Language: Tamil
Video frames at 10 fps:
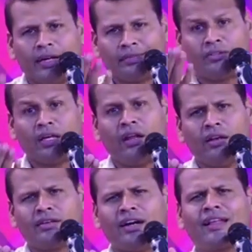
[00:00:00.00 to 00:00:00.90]

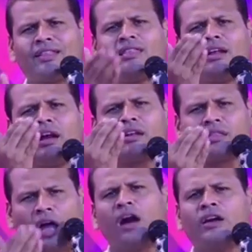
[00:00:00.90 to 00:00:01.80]
கத்தரின் கரத்தினால்
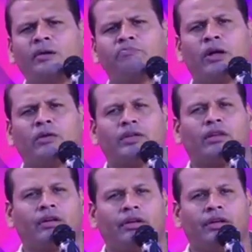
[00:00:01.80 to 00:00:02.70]

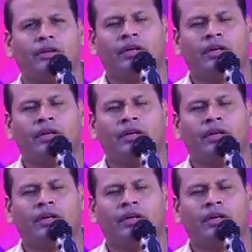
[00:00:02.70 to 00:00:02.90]
தாங்கப்படுவதற்கு